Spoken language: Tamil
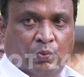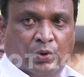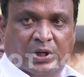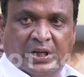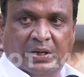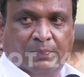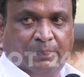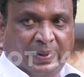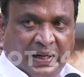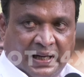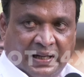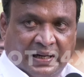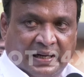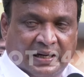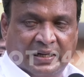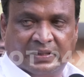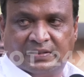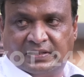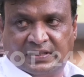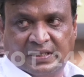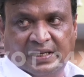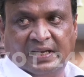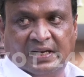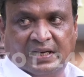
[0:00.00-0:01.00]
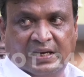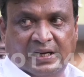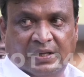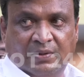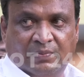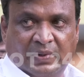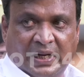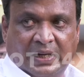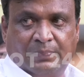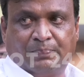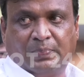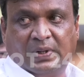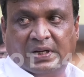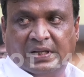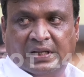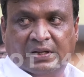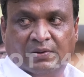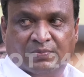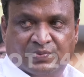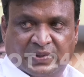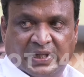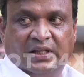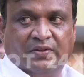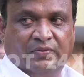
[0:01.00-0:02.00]
உரிய பல நற்செயல்களையும்
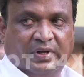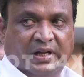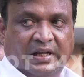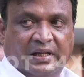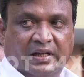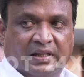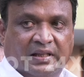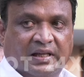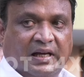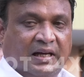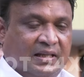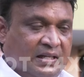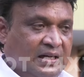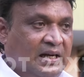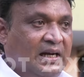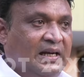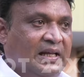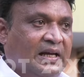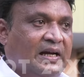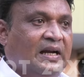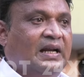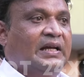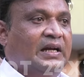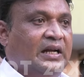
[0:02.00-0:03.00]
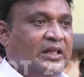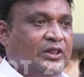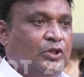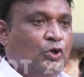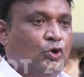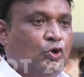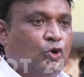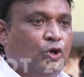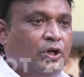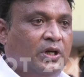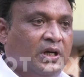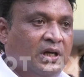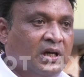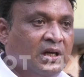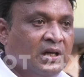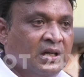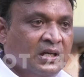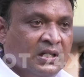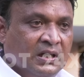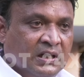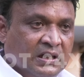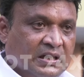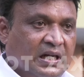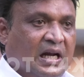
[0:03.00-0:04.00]
நற்பணிகளையும் செய்து வருகிறது அதனால் எங்களை இணைத்துக்கொண்டு
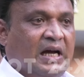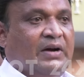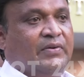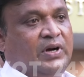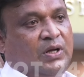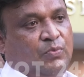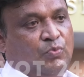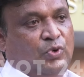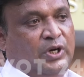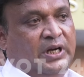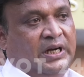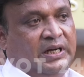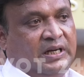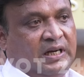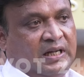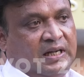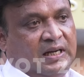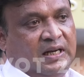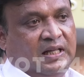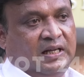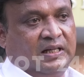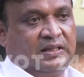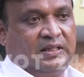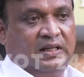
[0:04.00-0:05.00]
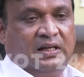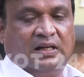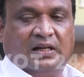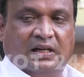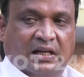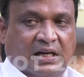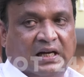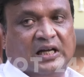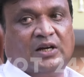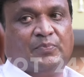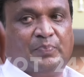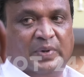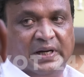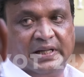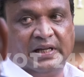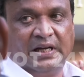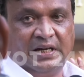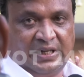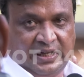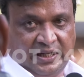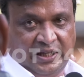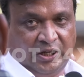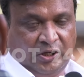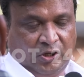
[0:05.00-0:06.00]
திராவிட முன்னேற்ற கழகத்தில் நாங்கள்
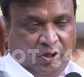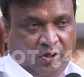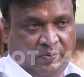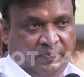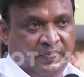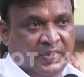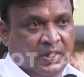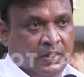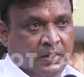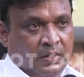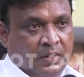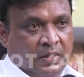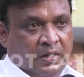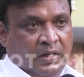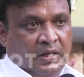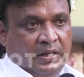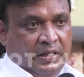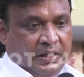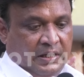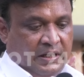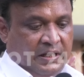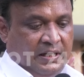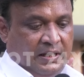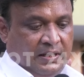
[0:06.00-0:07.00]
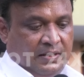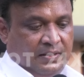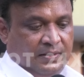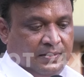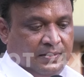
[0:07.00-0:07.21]
பணியாற்ற இருக்கிறோம் ஏன்னா